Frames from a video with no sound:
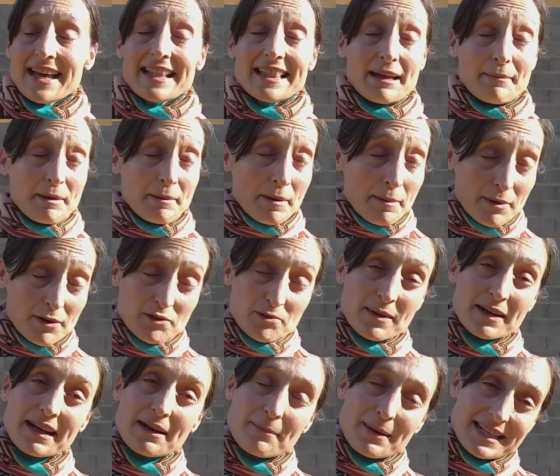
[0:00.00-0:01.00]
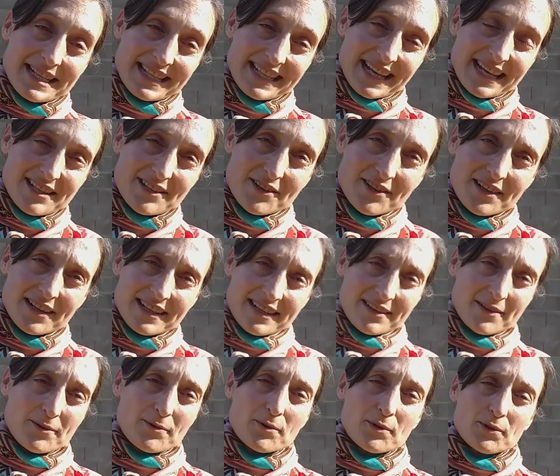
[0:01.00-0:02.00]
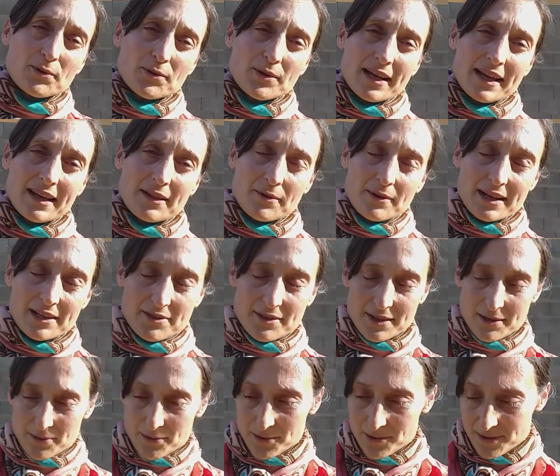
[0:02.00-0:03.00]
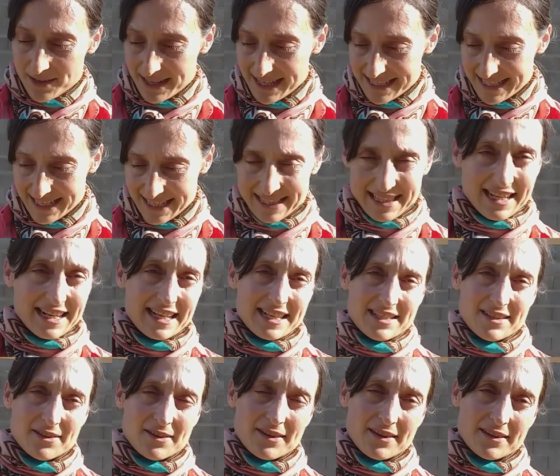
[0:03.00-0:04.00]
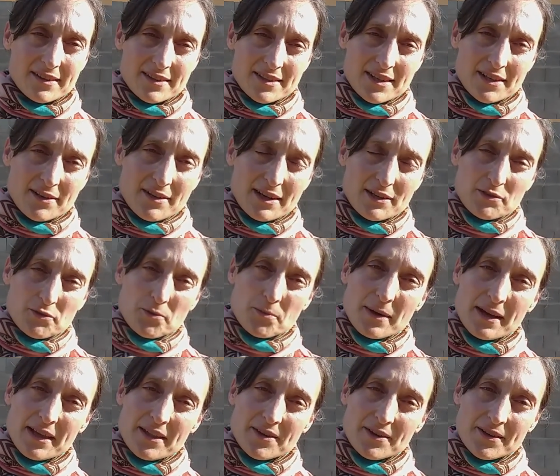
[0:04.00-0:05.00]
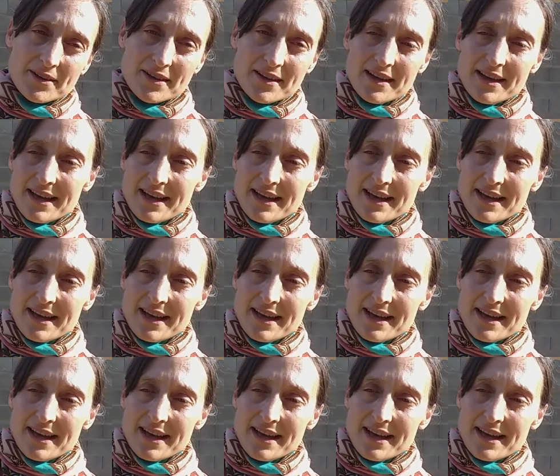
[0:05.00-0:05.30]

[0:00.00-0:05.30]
también vamos a sumar capacitaciones, cultura, educación y cultura, la Secretaría se nos, se nos ha sumado,